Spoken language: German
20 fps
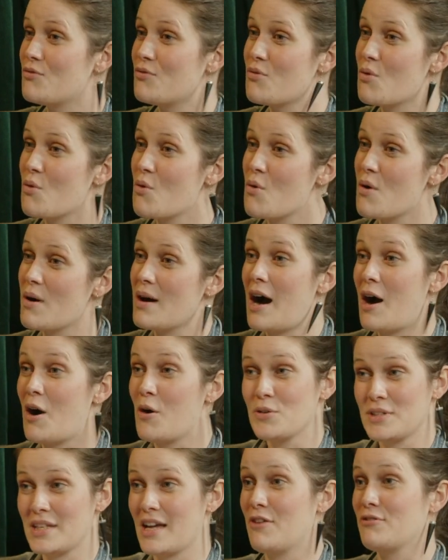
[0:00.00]
wo
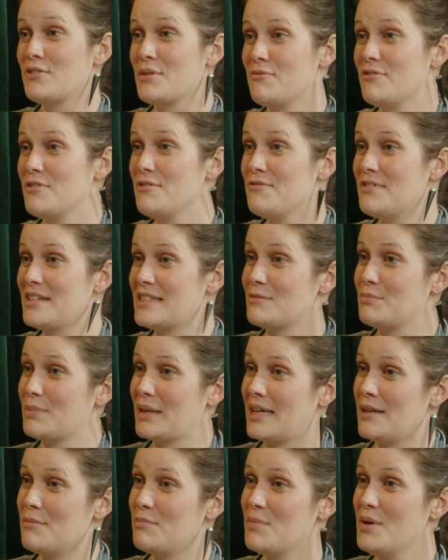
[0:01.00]
außer auf dem Filmfest
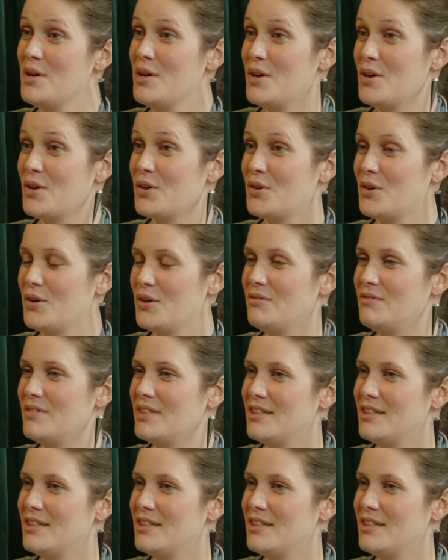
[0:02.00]
Bremen können wir